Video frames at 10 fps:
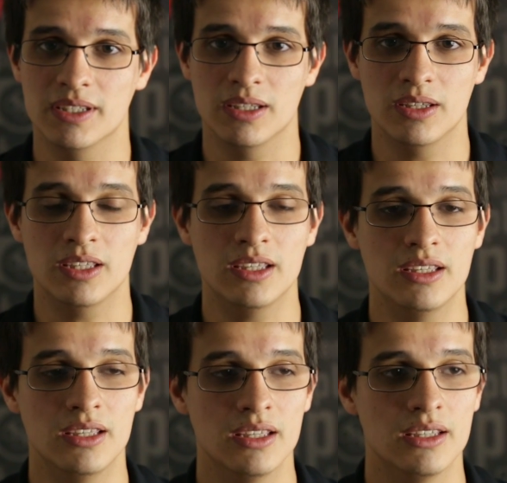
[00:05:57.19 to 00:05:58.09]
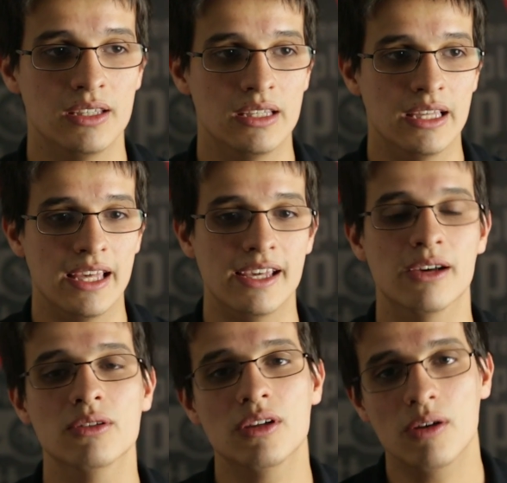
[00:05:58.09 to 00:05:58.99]
E
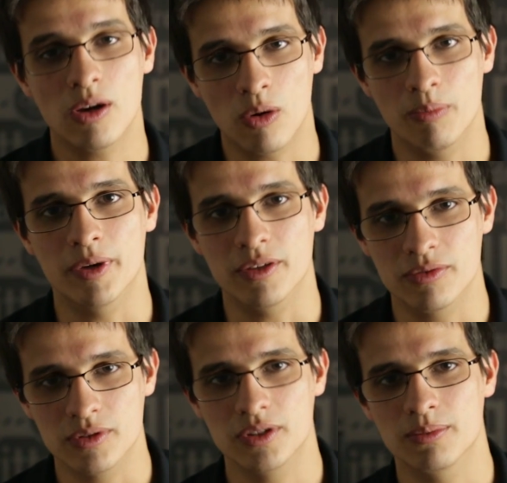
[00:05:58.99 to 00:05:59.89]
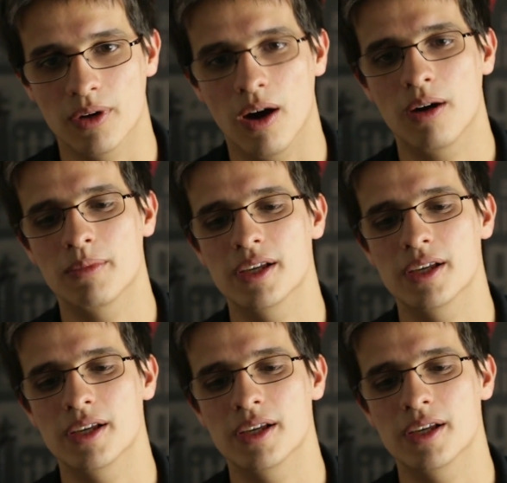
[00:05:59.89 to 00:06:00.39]
eu não acompanho futebol,